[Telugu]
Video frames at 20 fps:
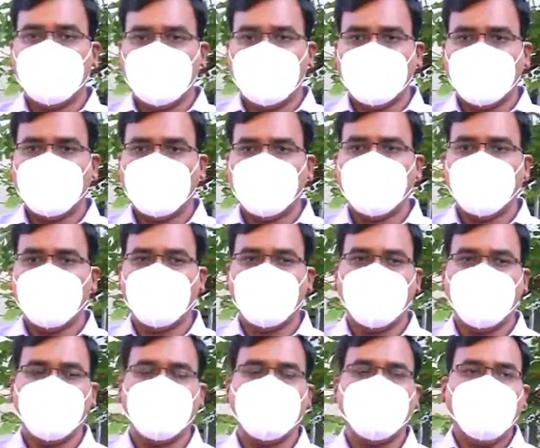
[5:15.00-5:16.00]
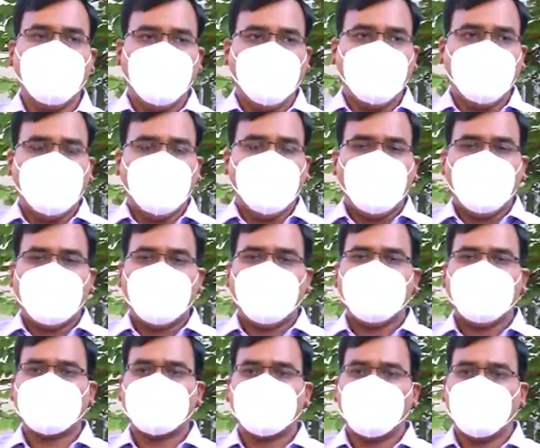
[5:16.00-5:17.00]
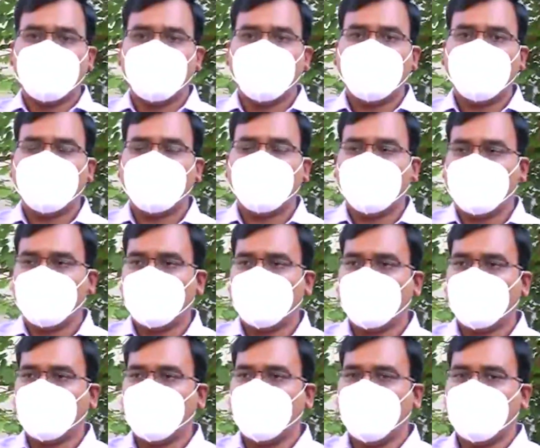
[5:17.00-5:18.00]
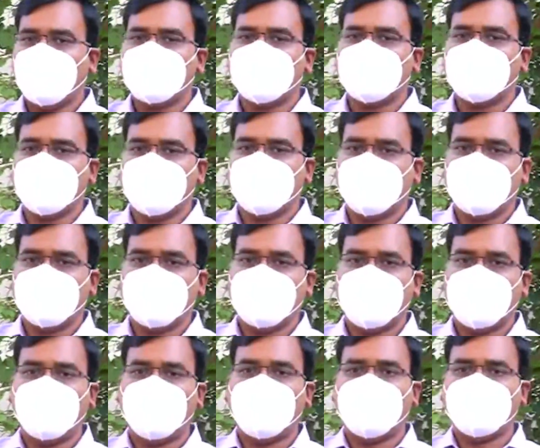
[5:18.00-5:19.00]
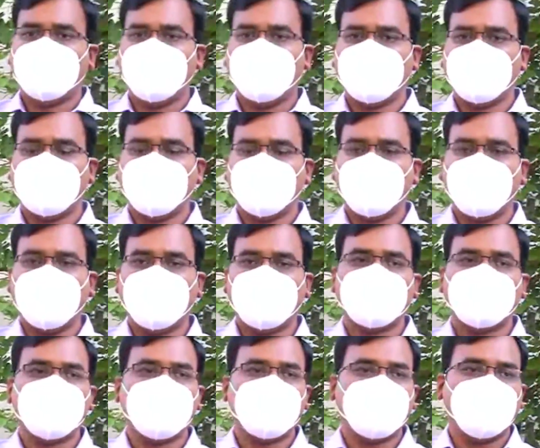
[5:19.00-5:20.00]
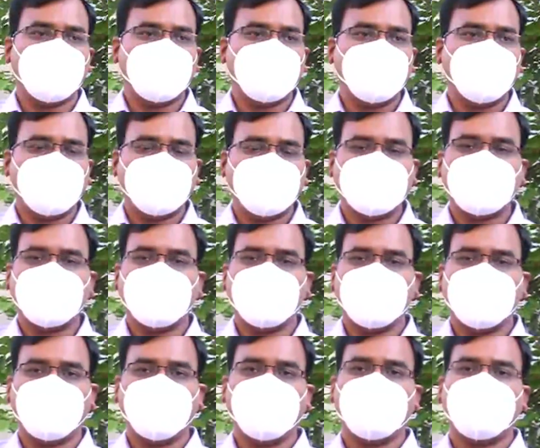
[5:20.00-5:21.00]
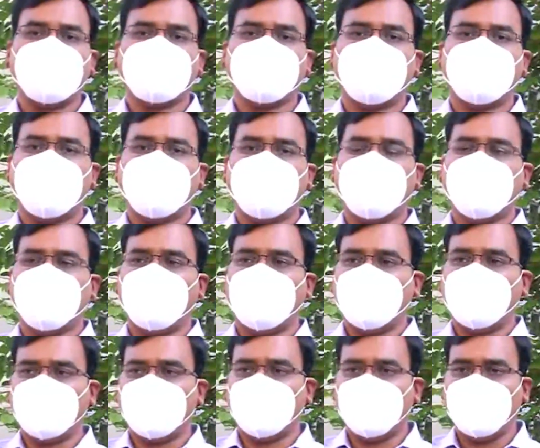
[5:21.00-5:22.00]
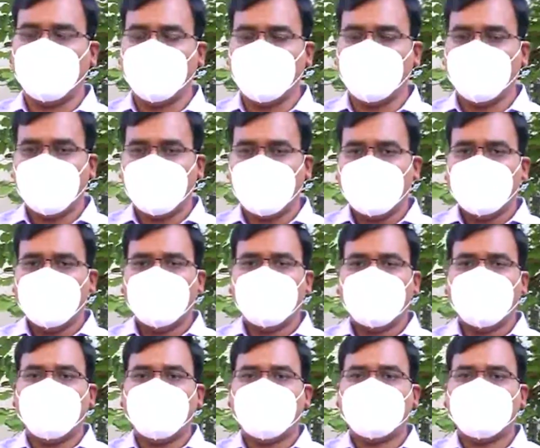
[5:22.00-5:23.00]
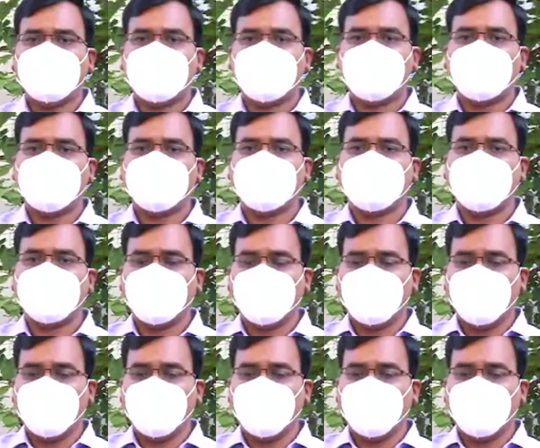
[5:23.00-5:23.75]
ఇళ్లలోనే ఉండి అట్లీస్ట్ వన్ వీక్ టు టూ వీక్స్ ఇలా ఐసోలేషన్ పాటించినట్లయితే ఖచ్చితంగా ఫర్దర్ స్ప్రెడ్ అనేది ఆగుతుంది దానికి సహకరించి